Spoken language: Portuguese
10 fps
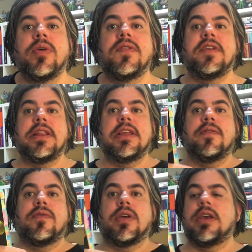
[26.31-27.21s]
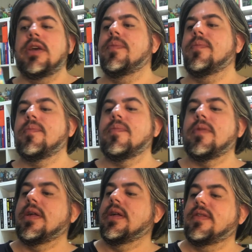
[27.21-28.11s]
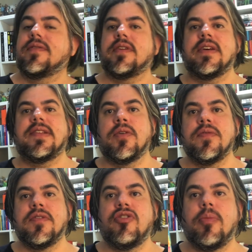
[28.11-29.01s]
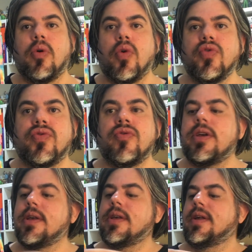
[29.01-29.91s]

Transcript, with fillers: este livro aqui, nessa versãozinha de bolso, né?